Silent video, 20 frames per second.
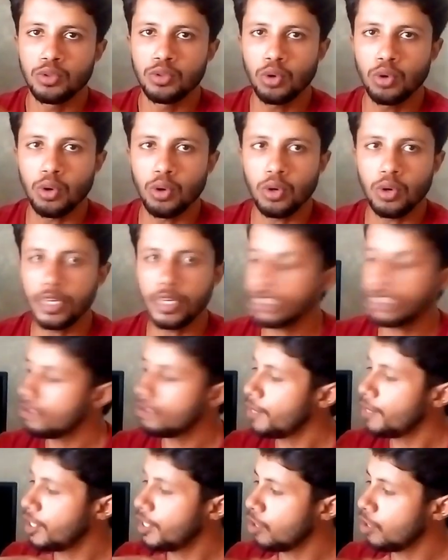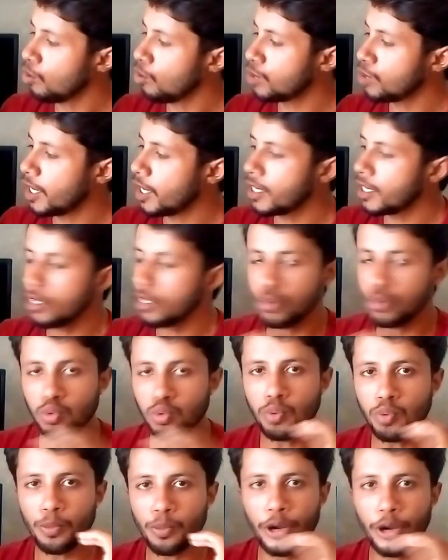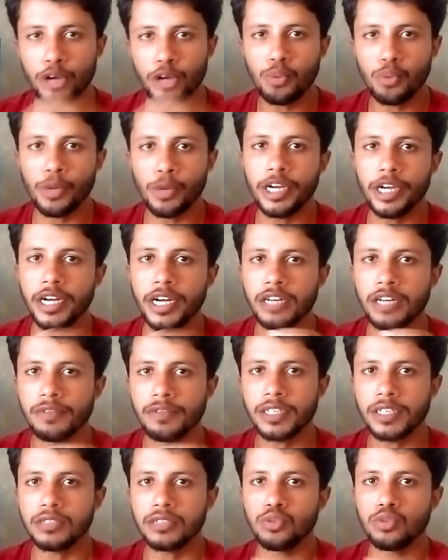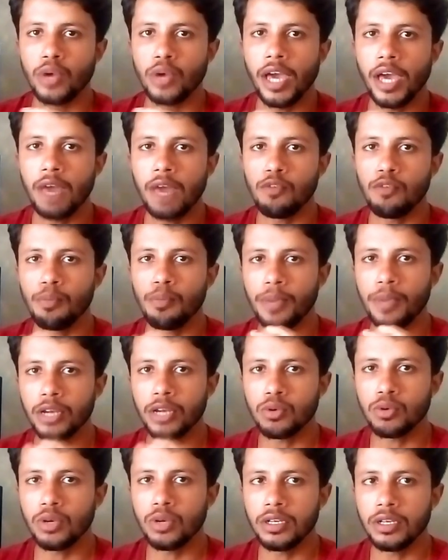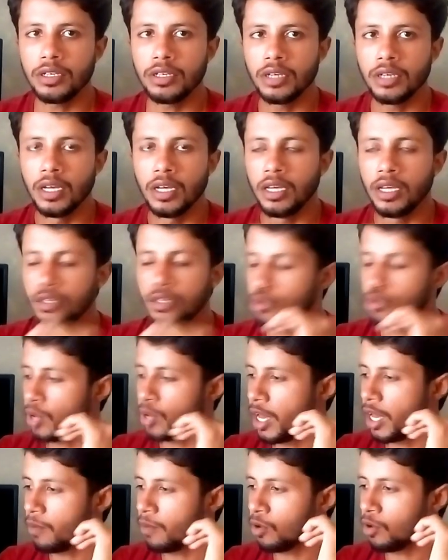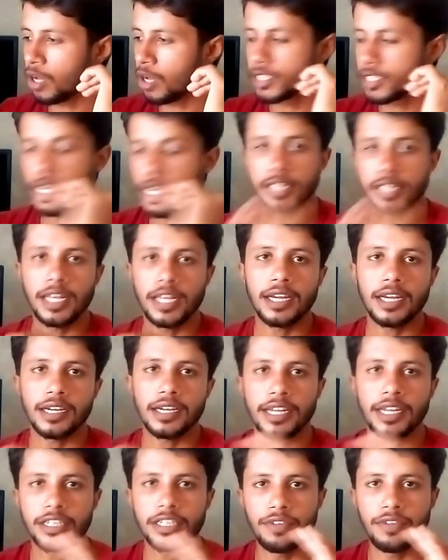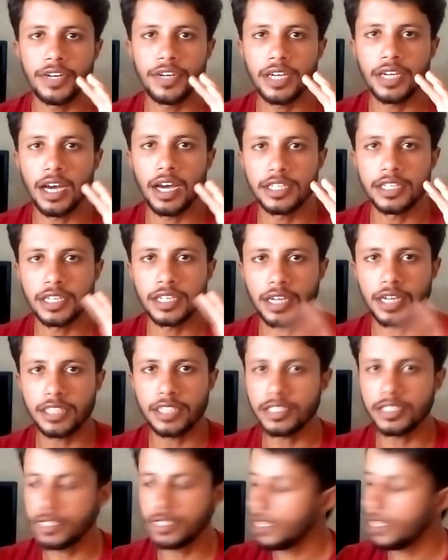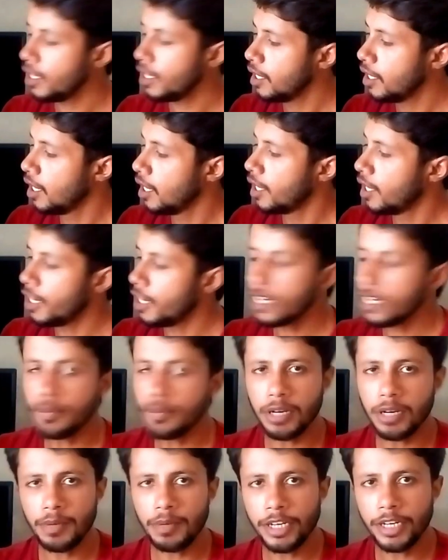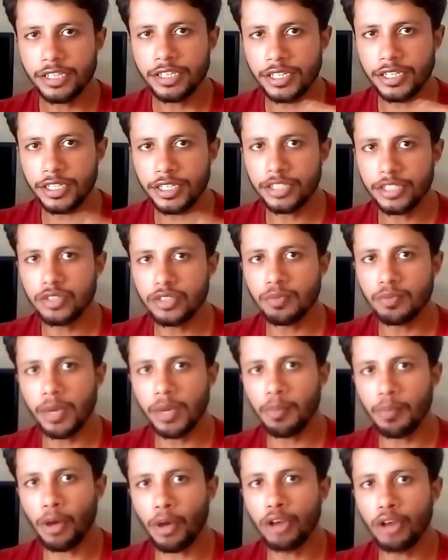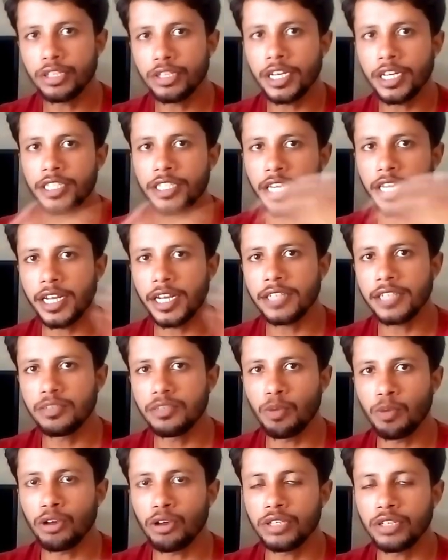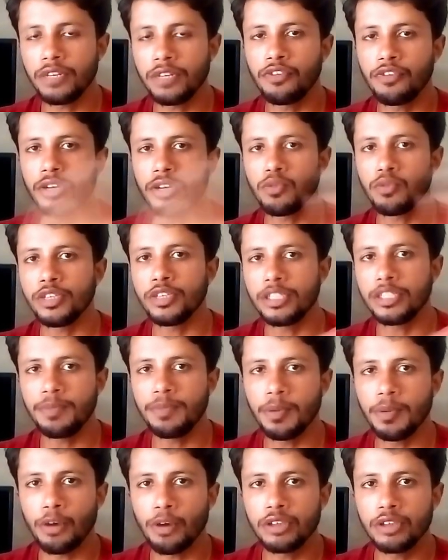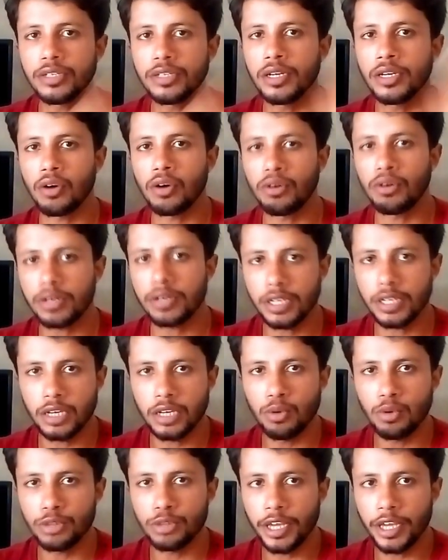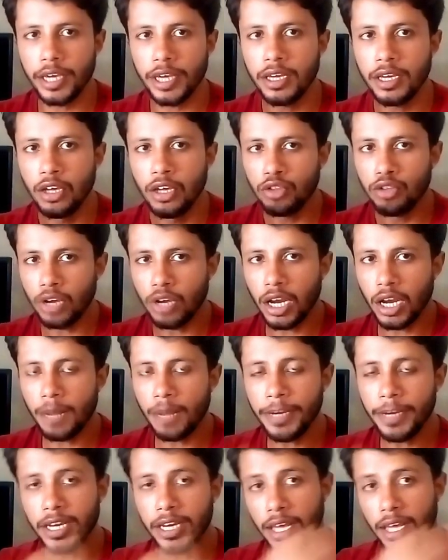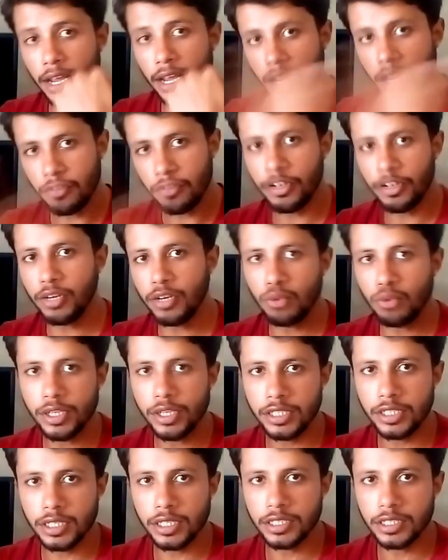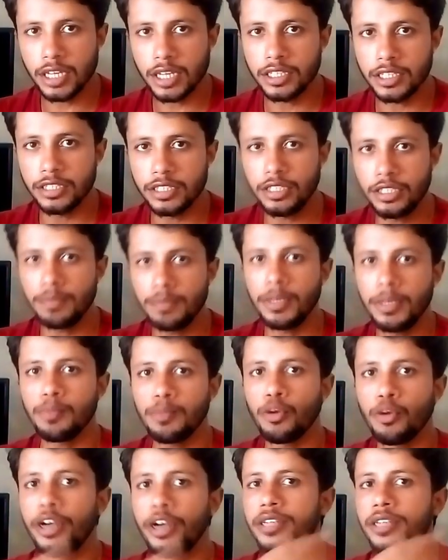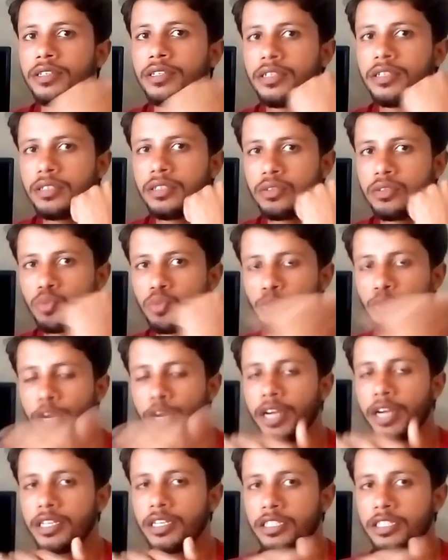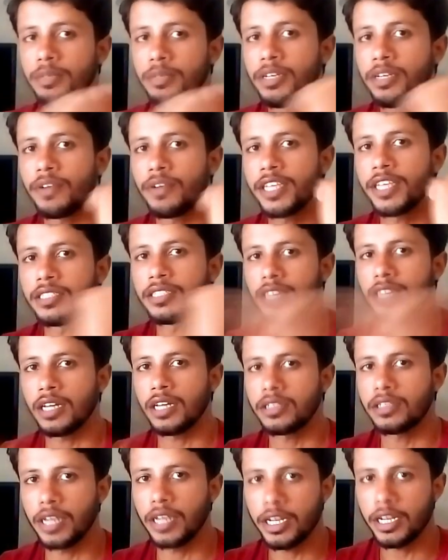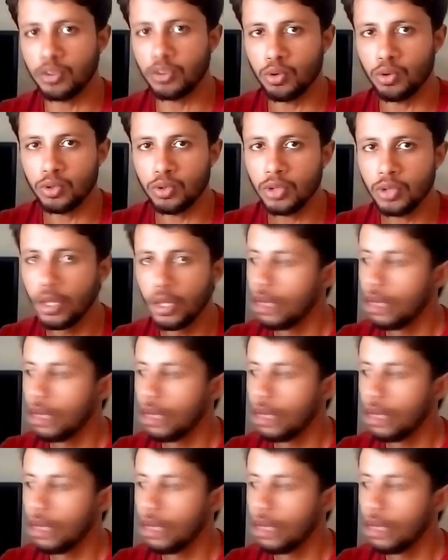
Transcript: तो इसमें यह होता है कि टू पॉइंट टू पॉइंट नेटवर्क जो है वो बिल्कुल जो है वो आज़ादाना कनेक्टिविटी हासिल कर सकते हैं यानी कि बड़े बड़े सिटीज़ में बहुत सारे चैनल्स बहुत सारी फ्रीक्वेंसी पे बहुत सारे राउटर लगे होते हैं तो अगर आप एक अलग फ्रीक्वेंसी के साथ किसी भी पॉइंट टू पॉइंट किसी भी डिवाइस के साथ कनेक्ट हो